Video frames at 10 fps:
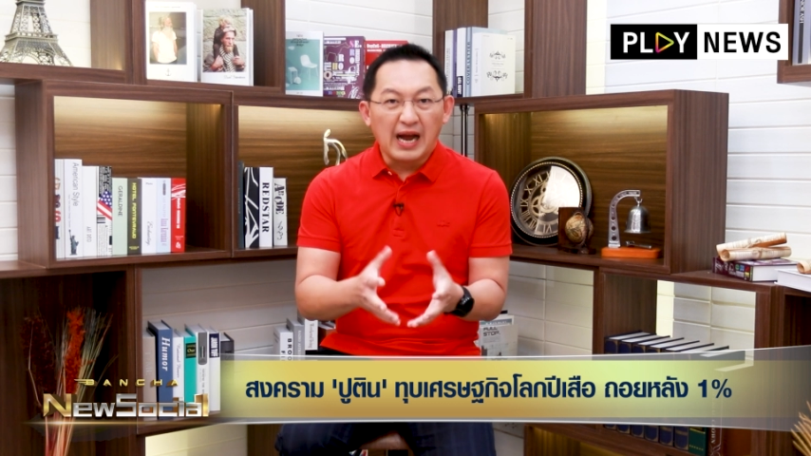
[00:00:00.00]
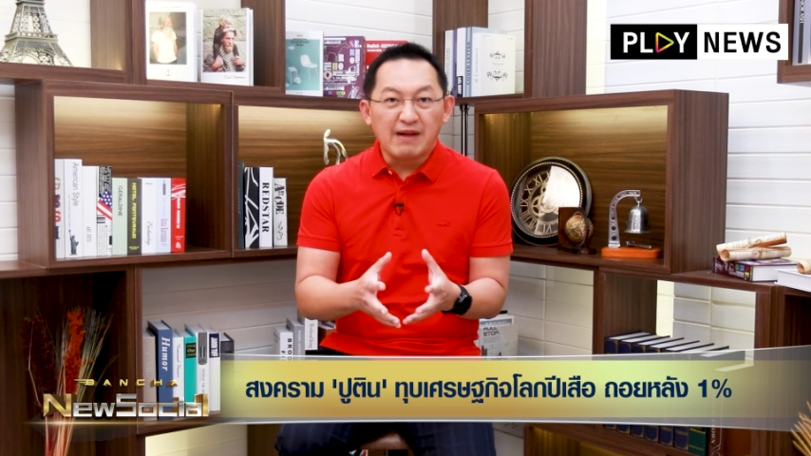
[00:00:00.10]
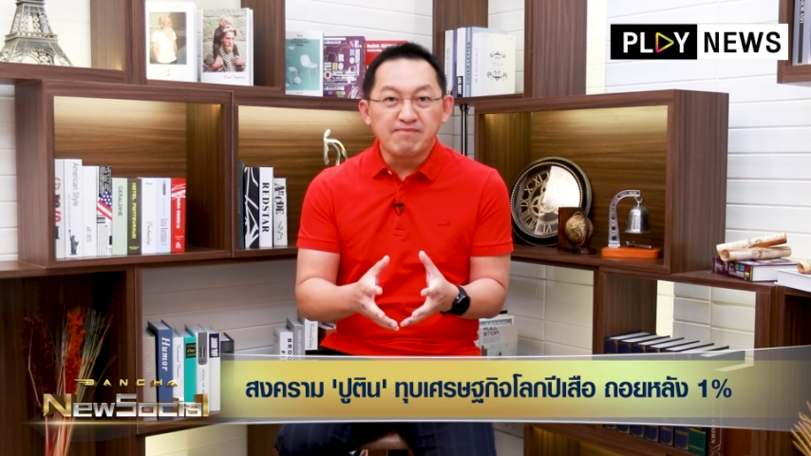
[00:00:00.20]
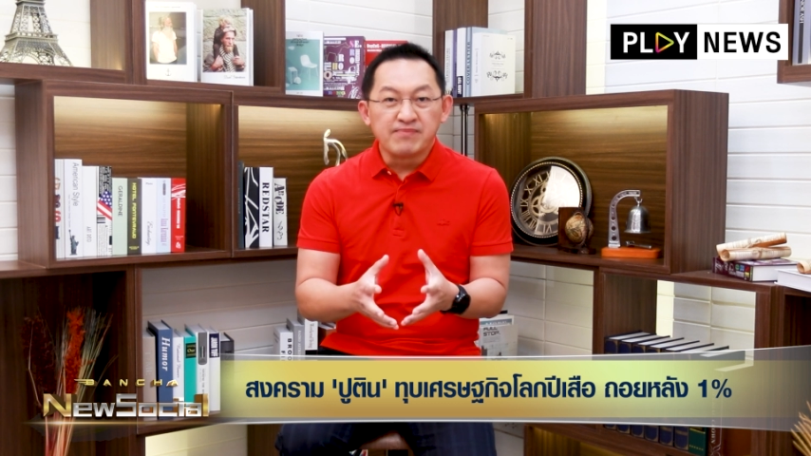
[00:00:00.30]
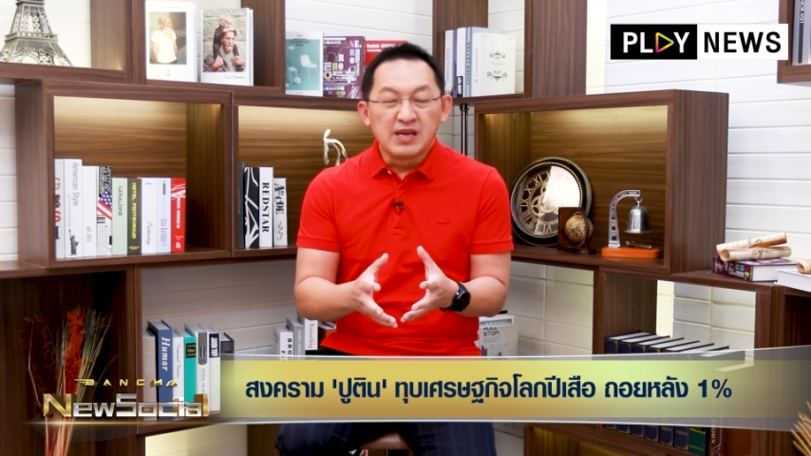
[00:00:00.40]

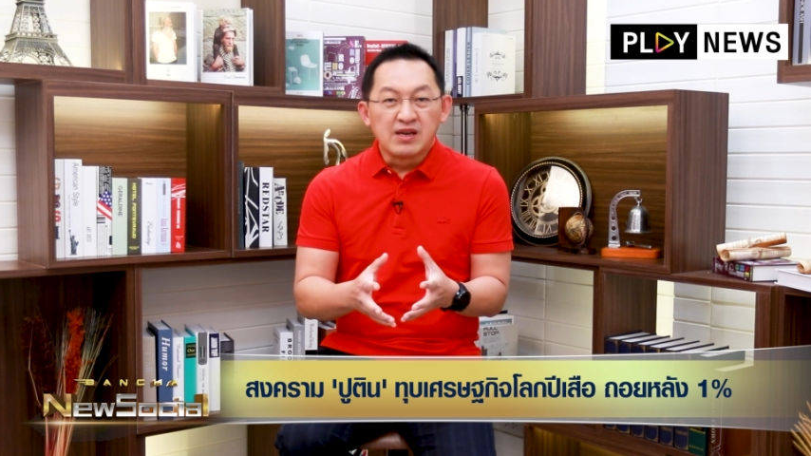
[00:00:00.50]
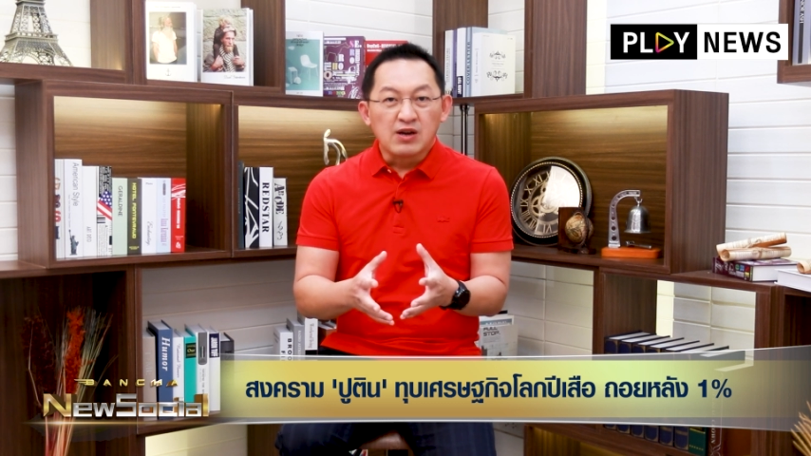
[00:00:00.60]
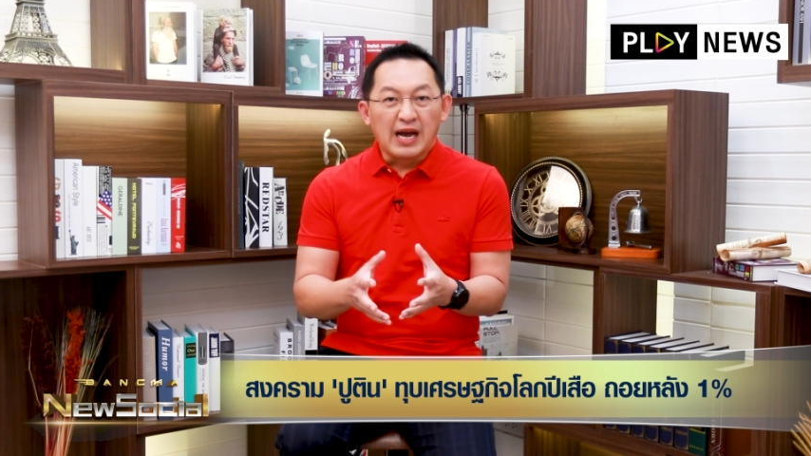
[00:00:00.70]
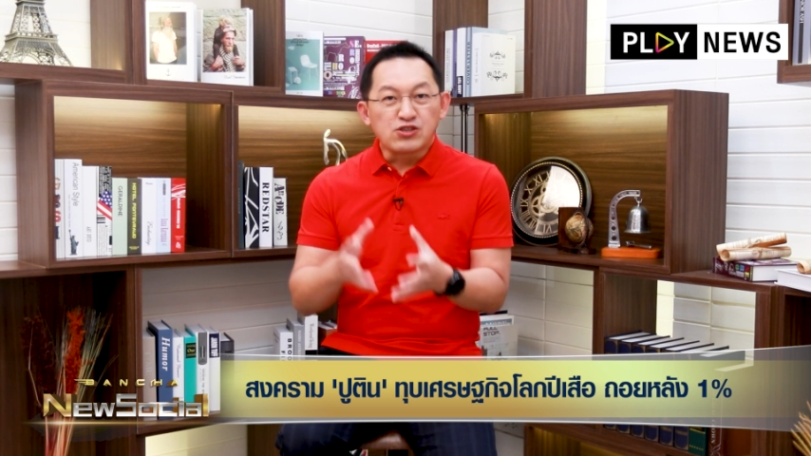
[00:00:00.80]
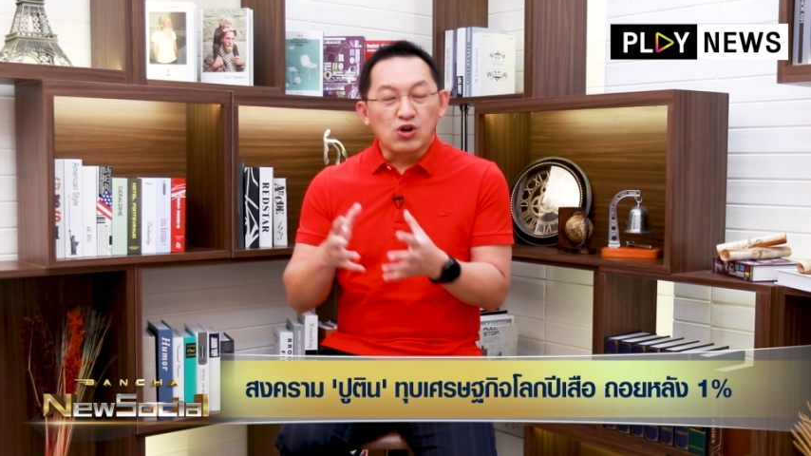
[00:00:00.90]

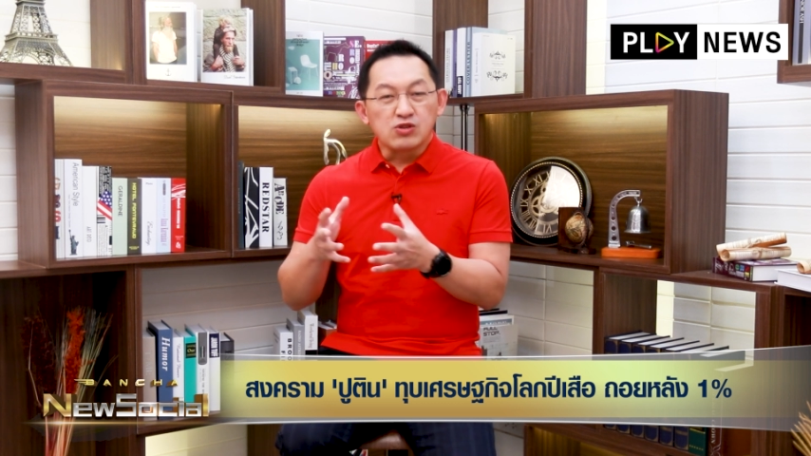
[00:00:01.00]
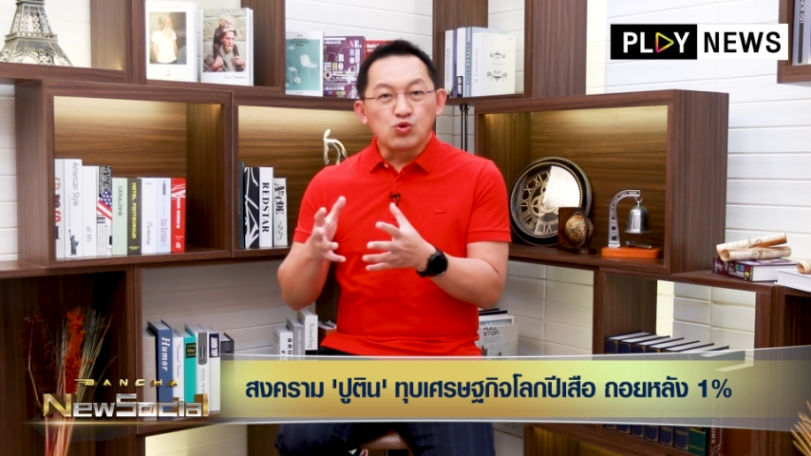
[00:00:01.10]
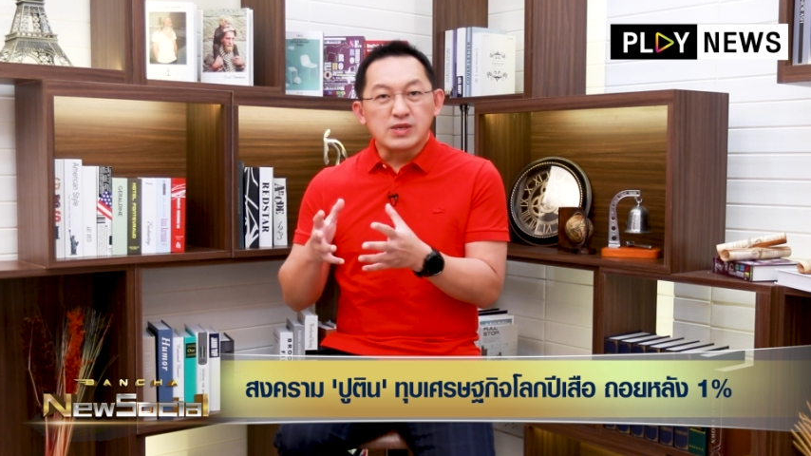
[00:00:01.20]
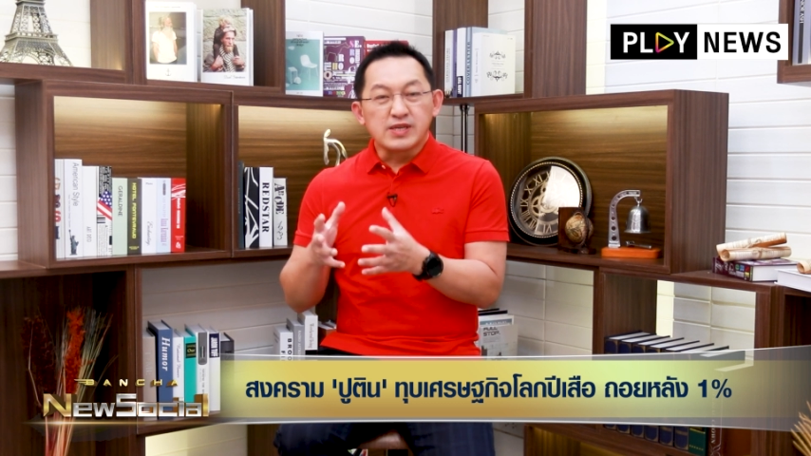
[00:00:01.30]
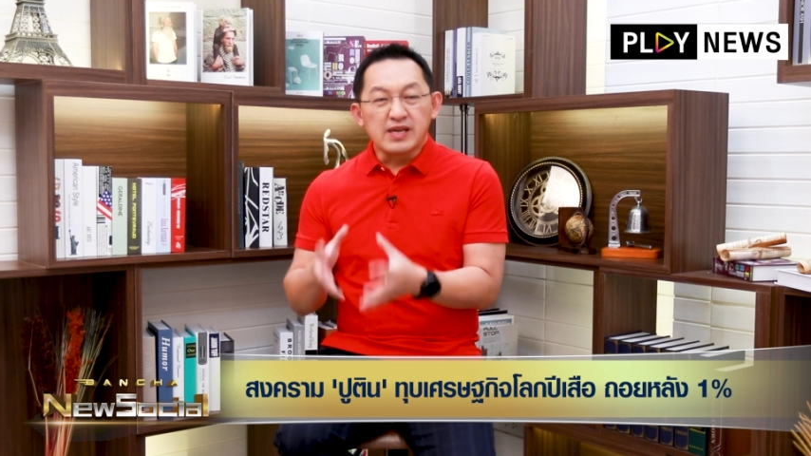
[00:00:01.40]
คำการชะลอ
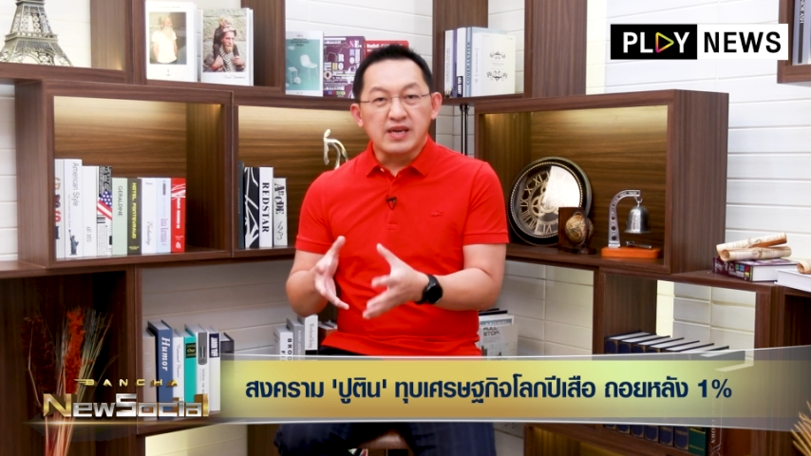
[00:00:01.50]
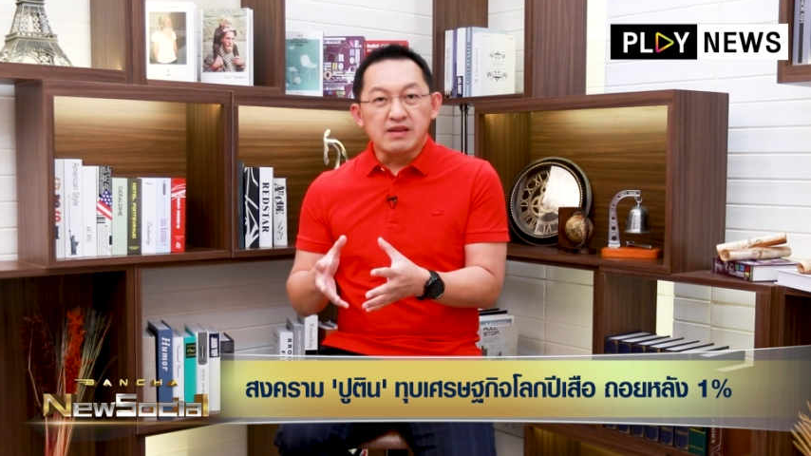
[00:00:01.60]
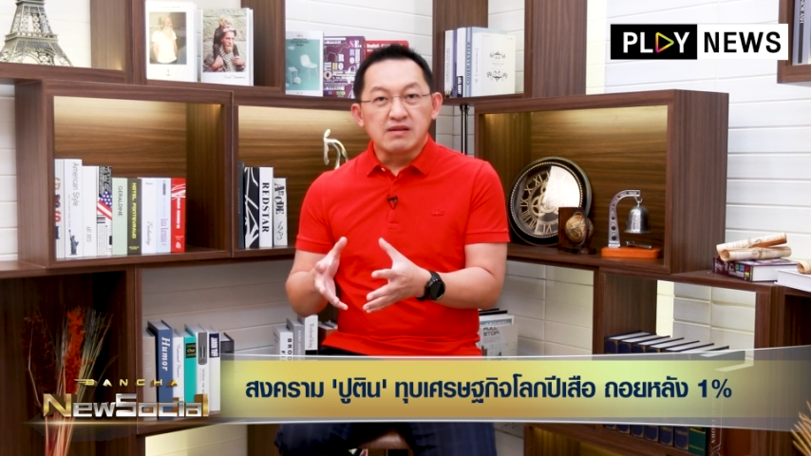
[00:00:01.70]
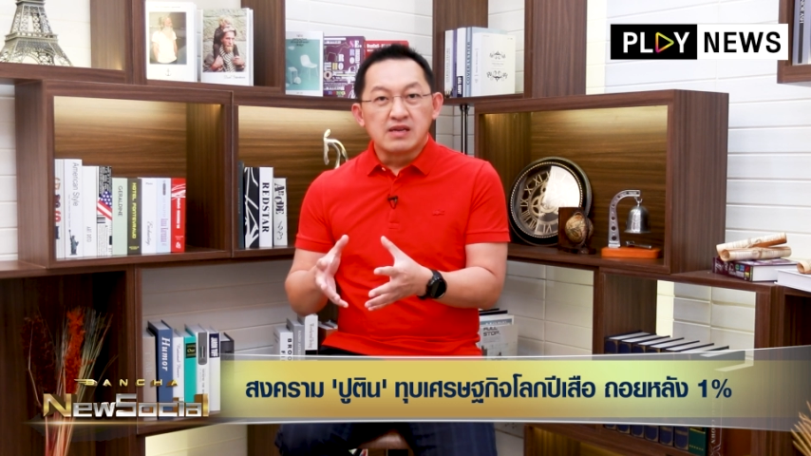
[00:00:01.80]
ตัวเศรษฐกิจ